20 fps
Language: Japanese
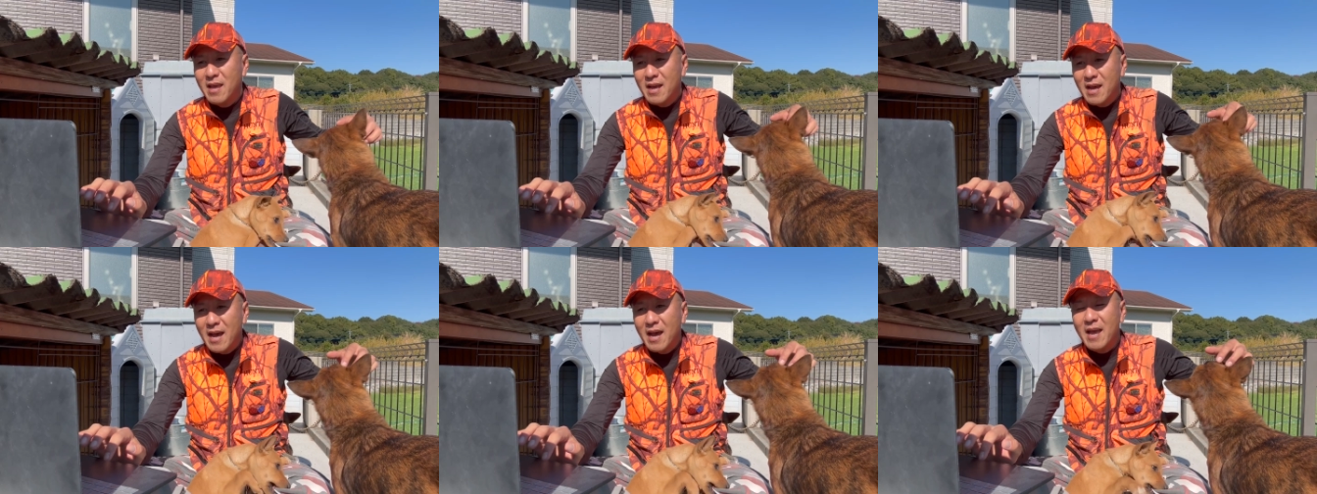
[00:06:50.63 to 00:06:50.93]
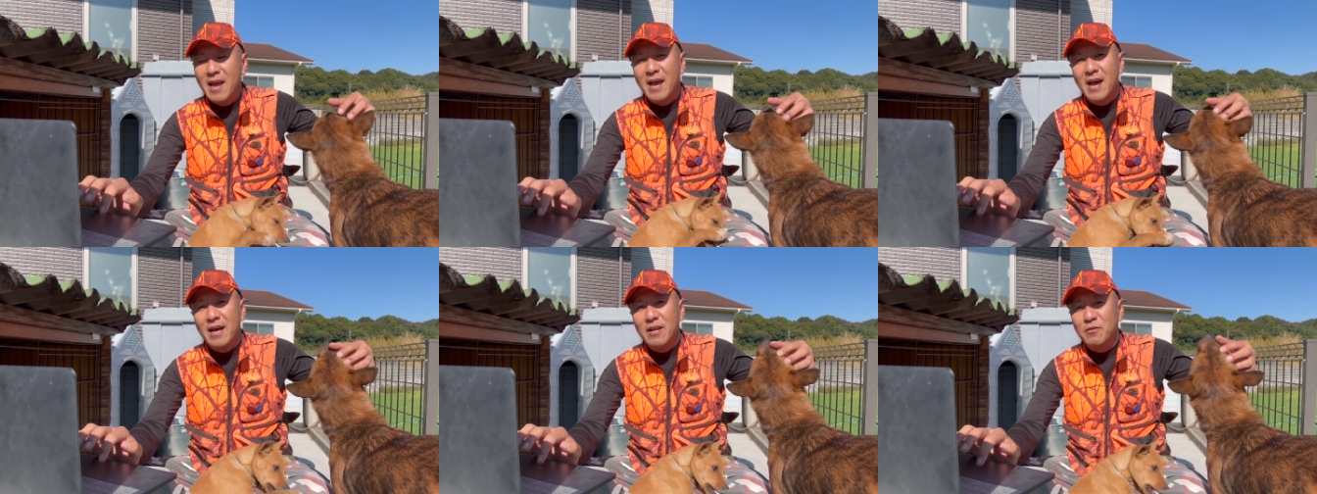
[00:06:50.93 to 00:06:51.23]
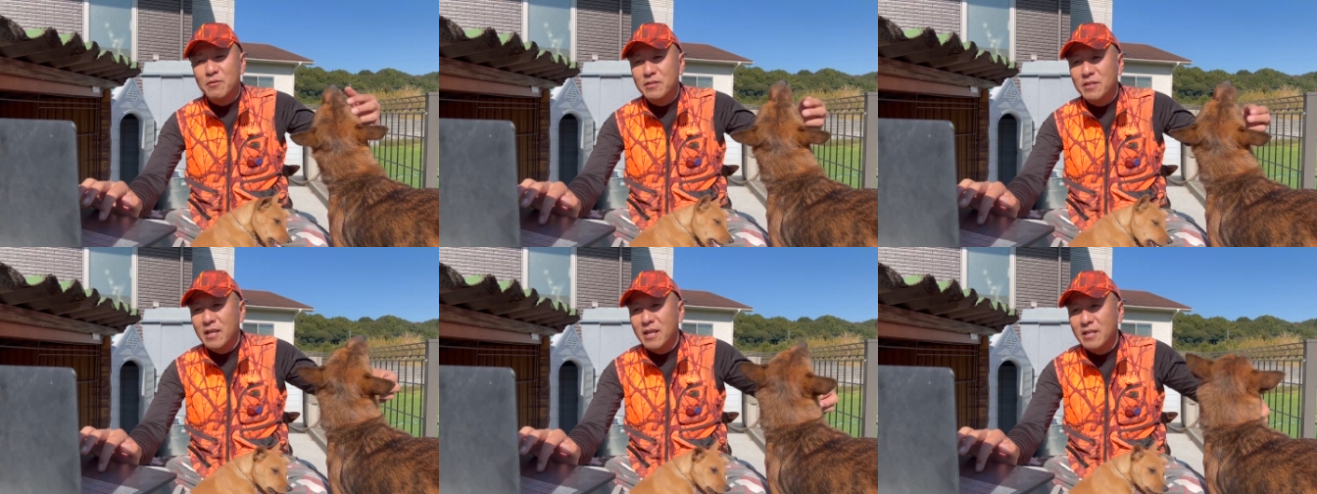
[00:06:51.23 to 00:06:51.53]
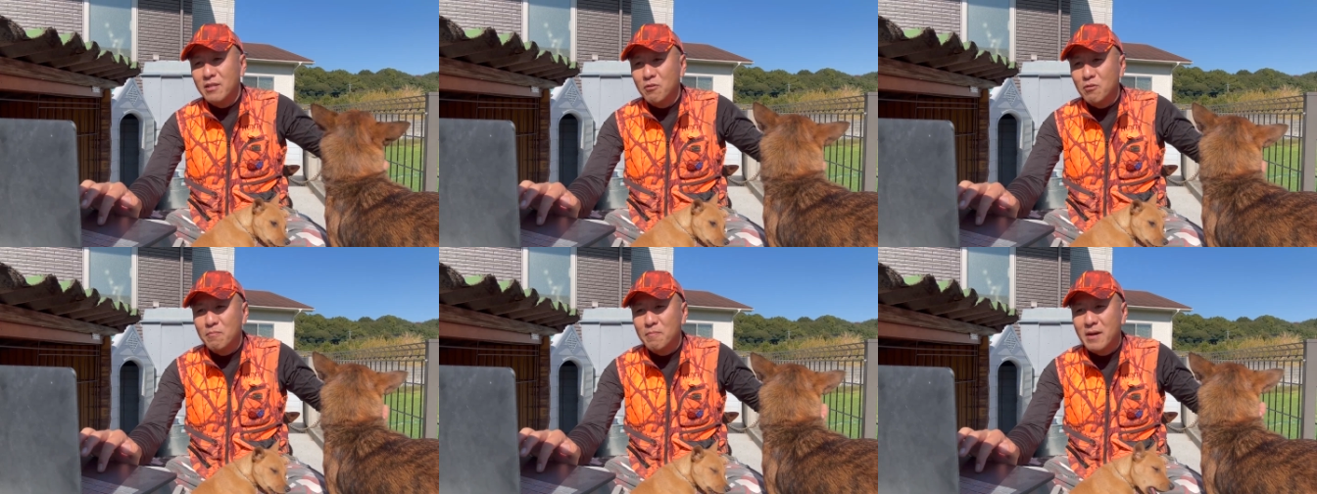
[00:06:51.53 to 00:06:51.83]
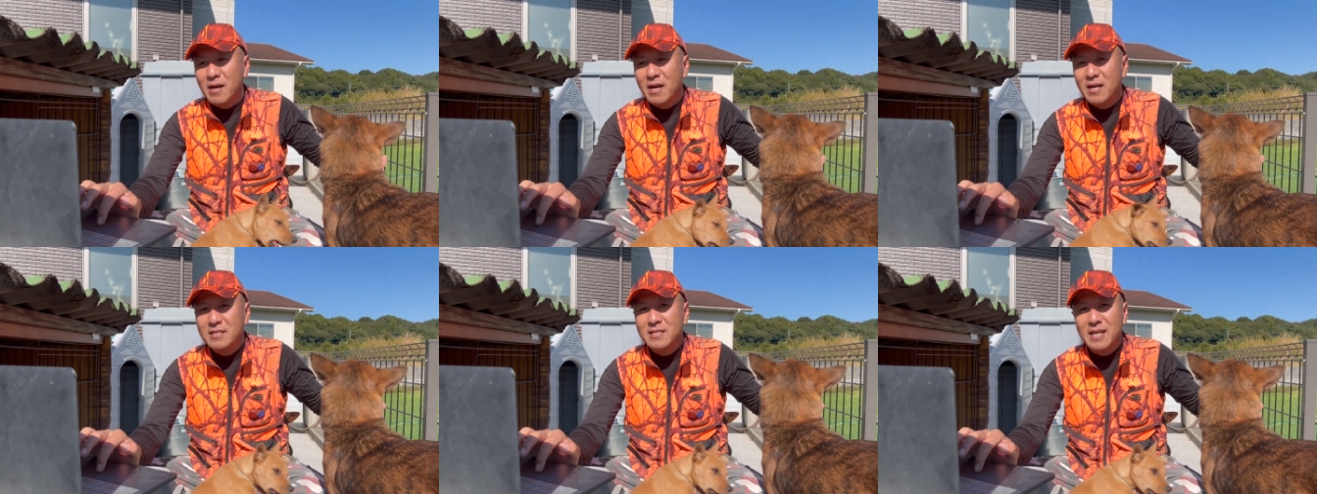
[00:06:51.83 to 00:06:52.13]
はい、いただいており
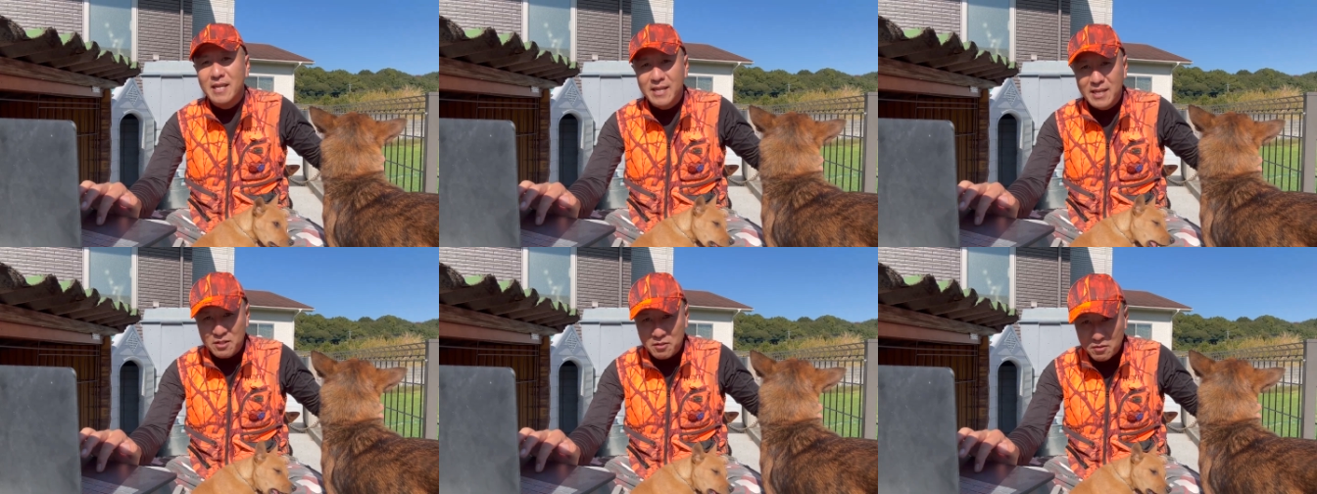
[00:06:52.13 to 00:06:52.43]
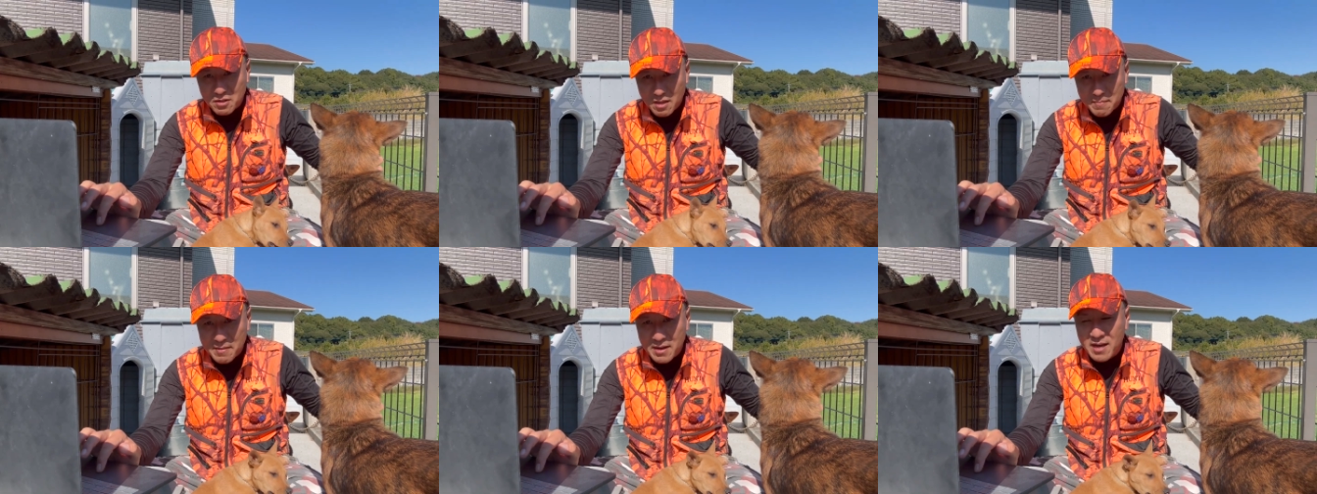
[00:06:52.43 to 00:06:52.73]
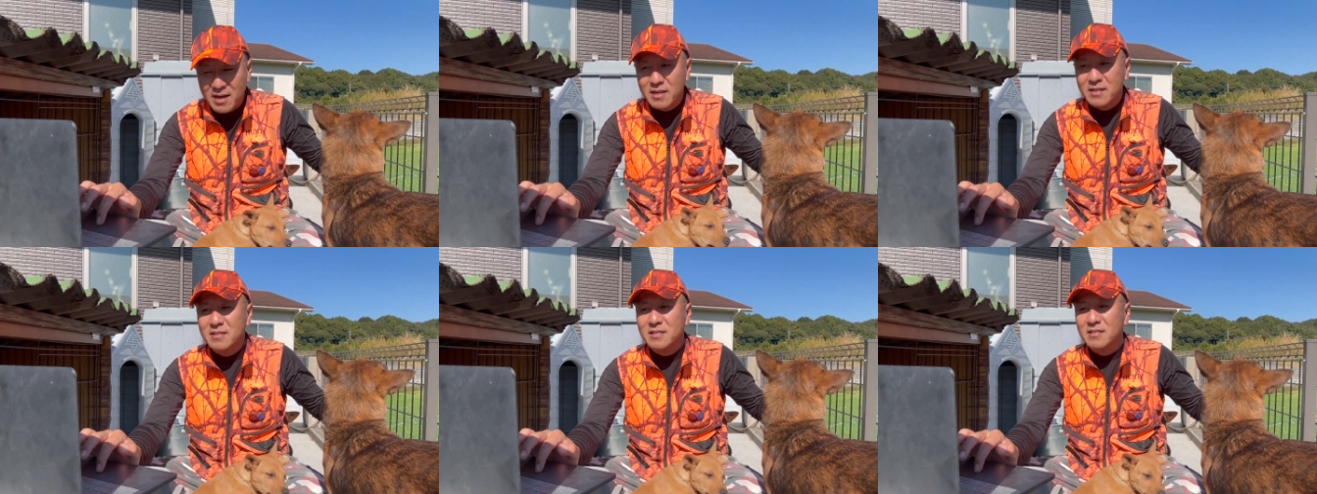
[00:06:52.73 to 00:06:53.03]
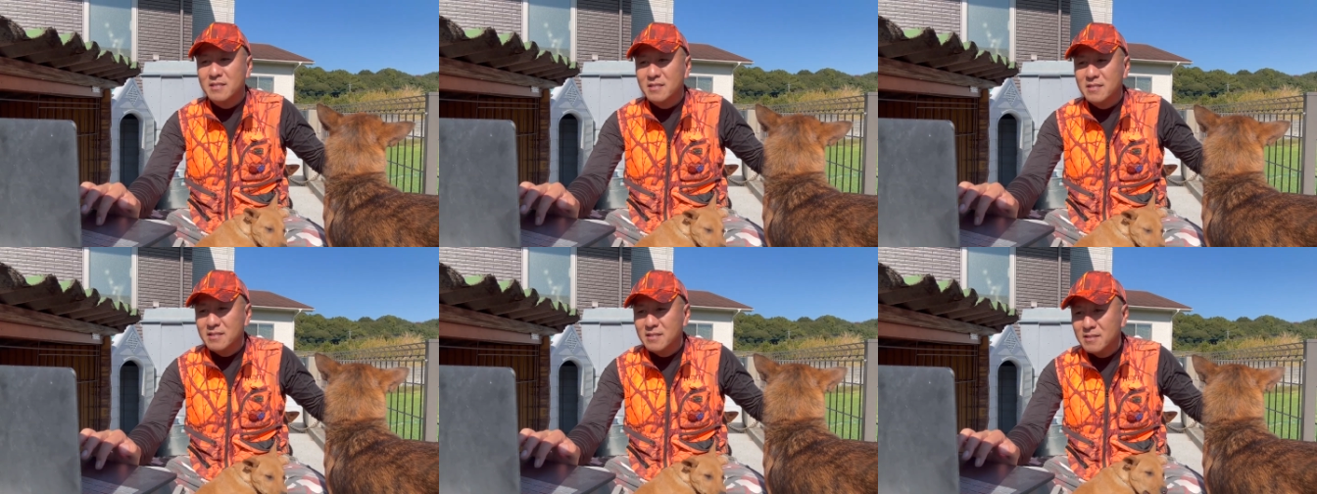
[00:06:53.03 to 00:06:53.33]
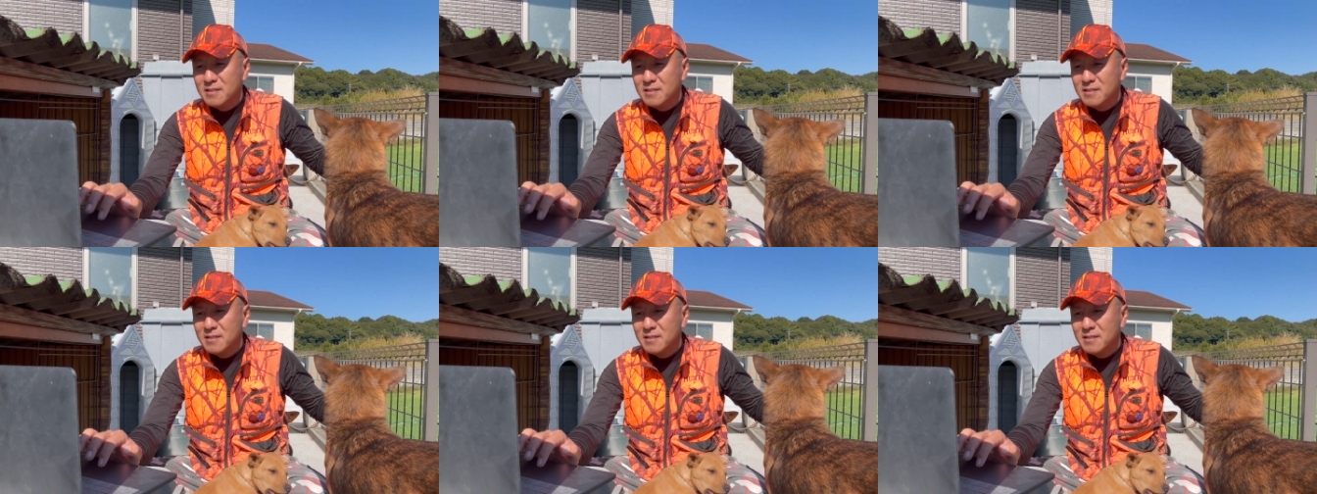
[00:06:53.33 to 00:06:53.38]
ます。ありがとうございます。